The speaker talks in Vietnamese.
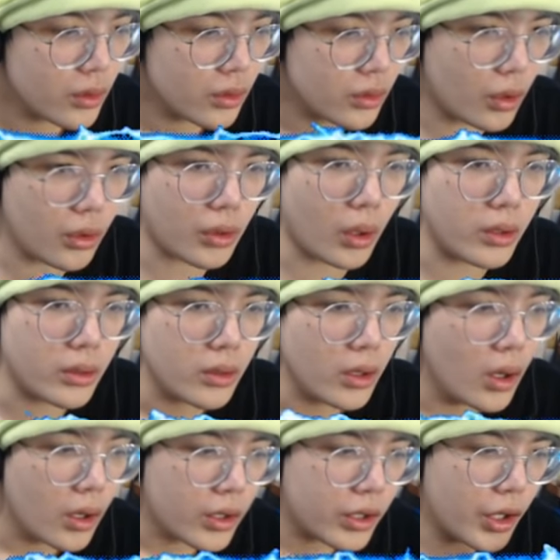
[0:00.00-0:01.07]
trời
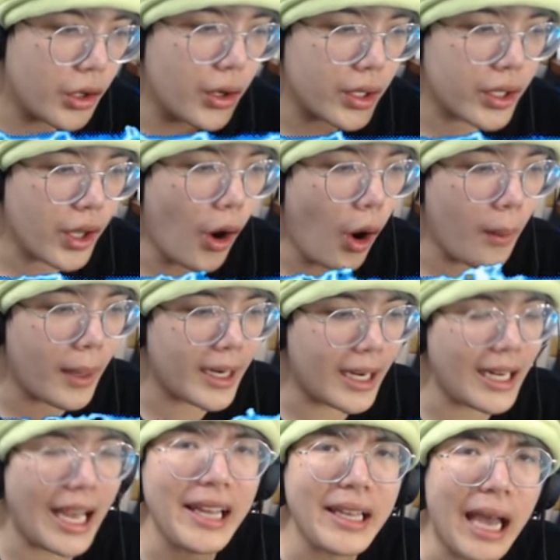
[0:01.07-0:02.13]
vừa vô mà đã
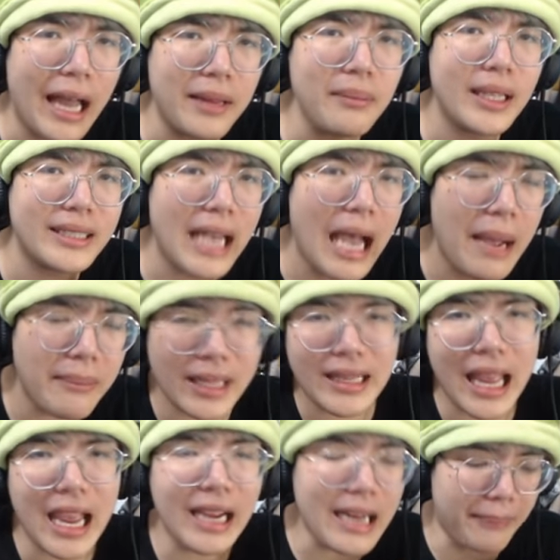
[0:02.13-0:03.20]
thấy cảnh mà Sam bị
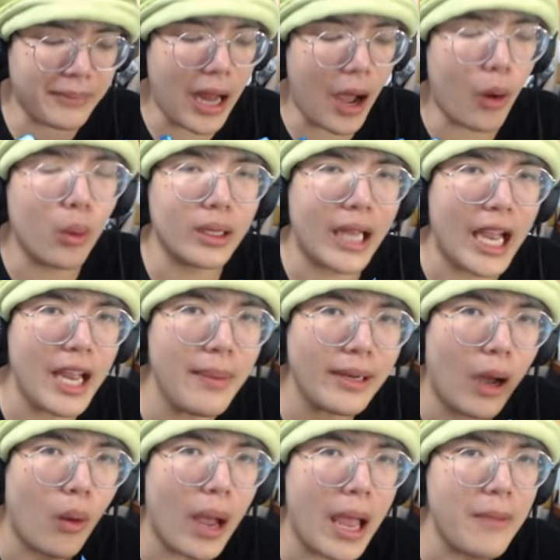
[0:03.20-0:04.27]
té đập đầu là thấy bắt
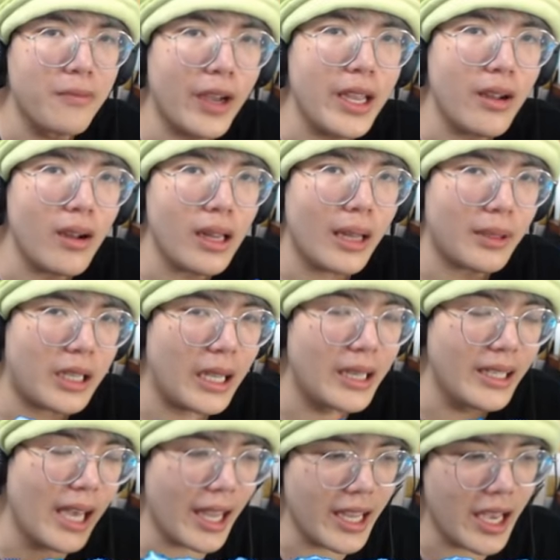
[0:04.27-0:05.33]
đầu MV có là kinh
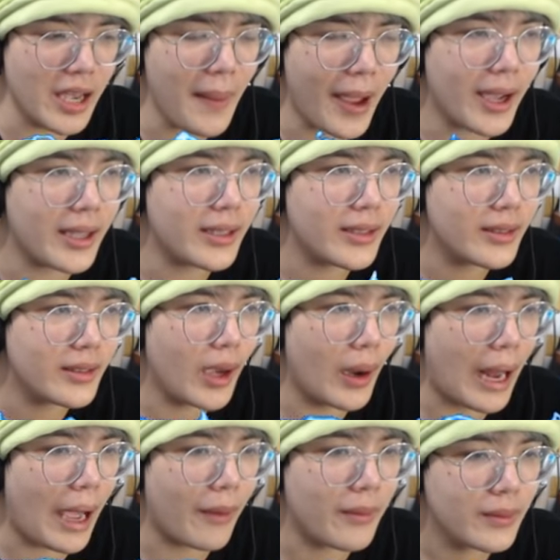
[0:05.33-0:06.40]
dị vậy các bạn ơi. Vô
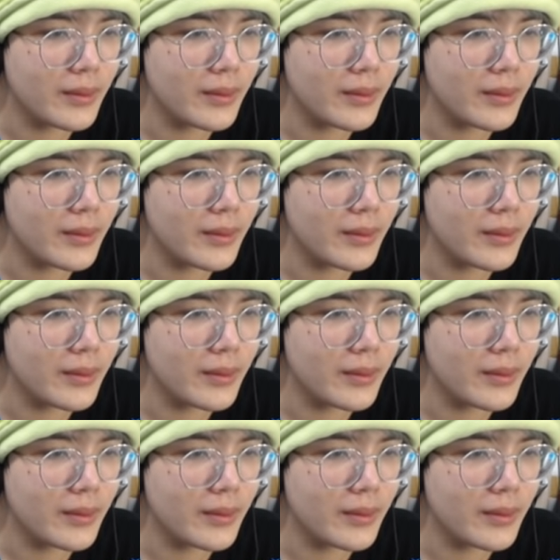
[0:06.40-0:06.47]
nào.